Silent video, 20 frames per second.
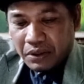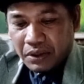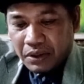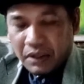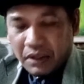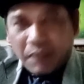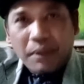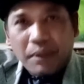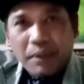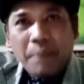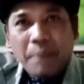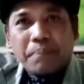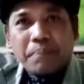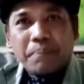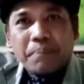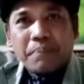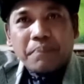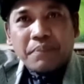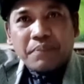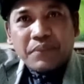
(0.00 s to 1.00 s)
Sebab
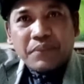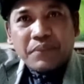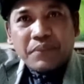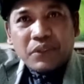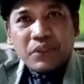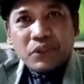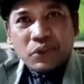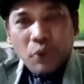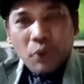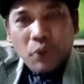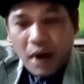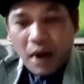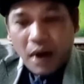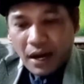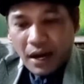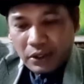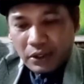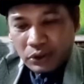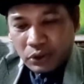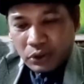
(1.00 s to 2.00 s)

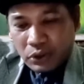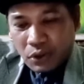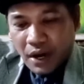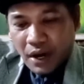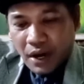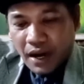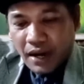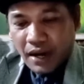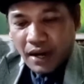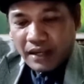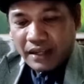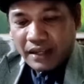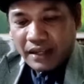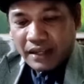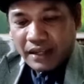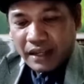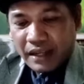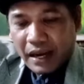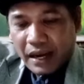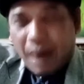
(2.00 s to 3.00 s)
doa-doa
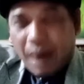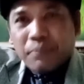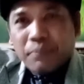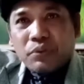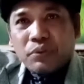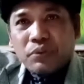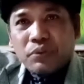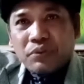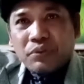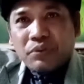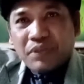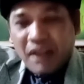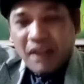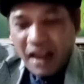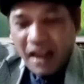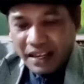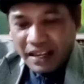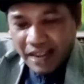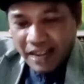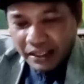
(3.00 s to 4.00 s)
kelabu
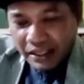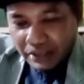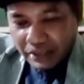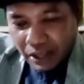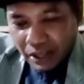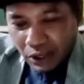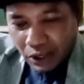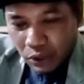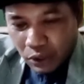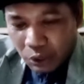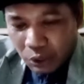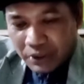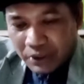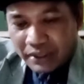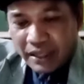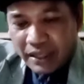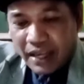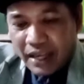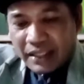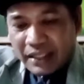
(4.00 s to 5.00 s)
yang
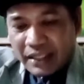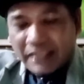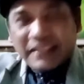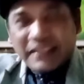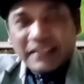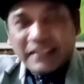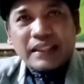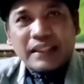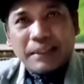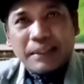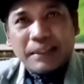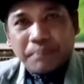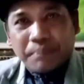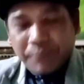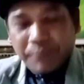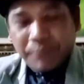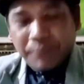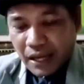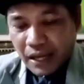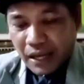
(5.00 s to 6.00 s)
terlunta dan yatim
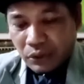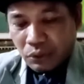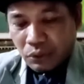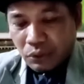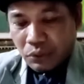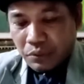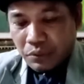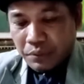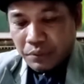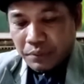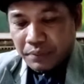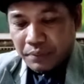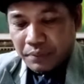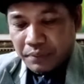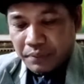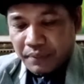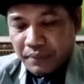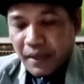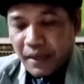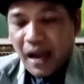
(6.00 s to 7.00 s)
piatu
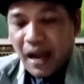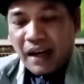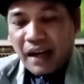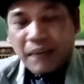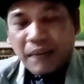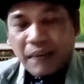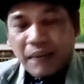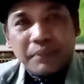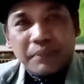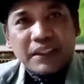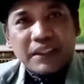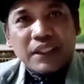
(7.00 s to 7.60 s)
akan menjadi